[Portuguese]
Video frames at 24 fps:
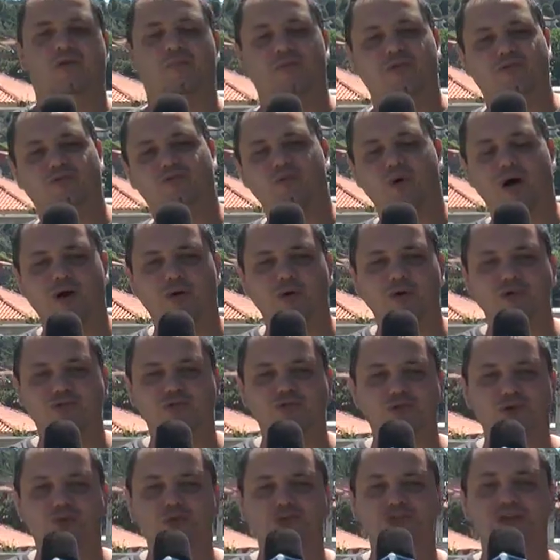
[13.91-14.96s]
Pessoal, eu
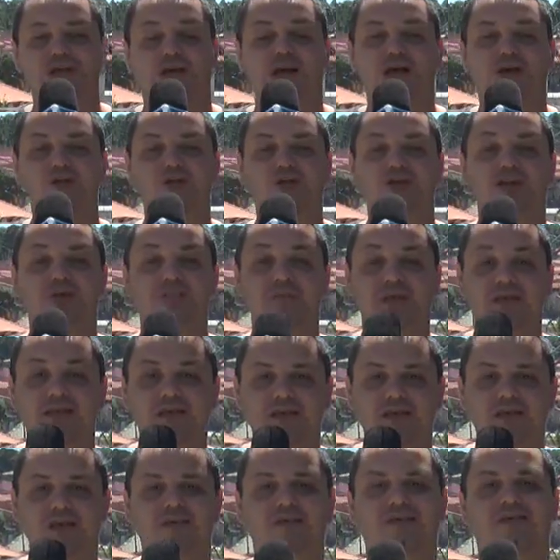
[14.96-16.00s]
sou o Tiago
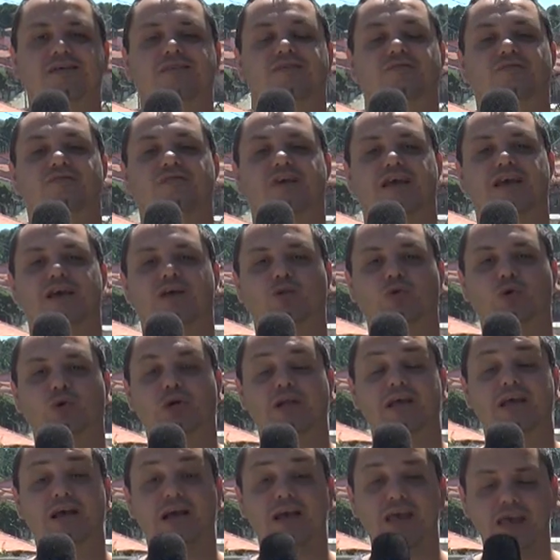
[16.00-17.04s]
Chiming,
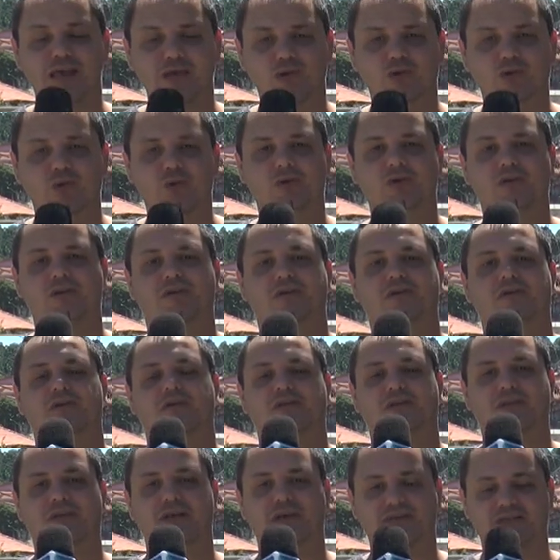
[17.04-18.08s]
vereador eleito
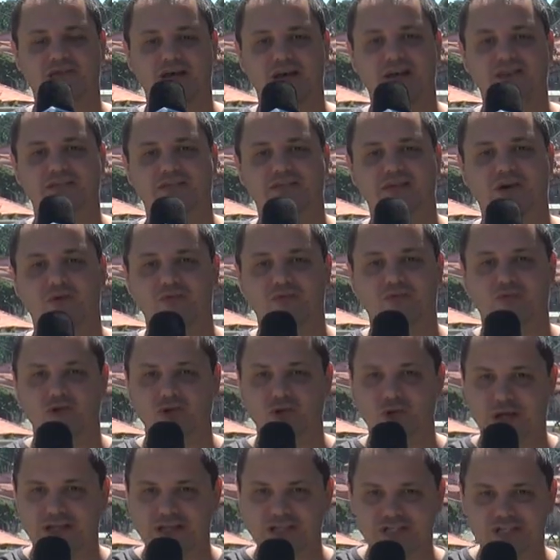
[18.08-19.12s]
nessa eleição em
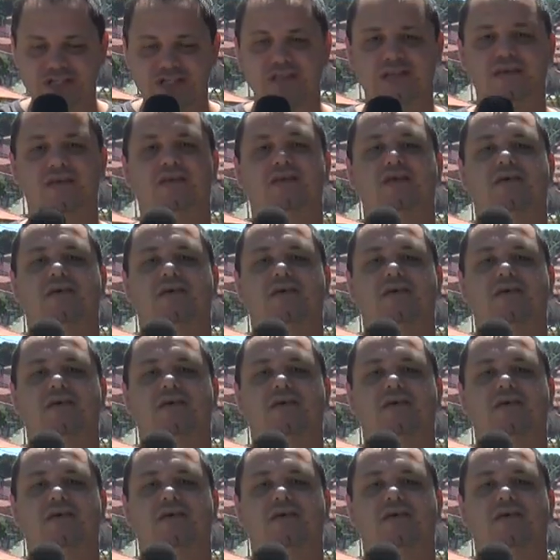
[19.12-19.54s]
Votorantim.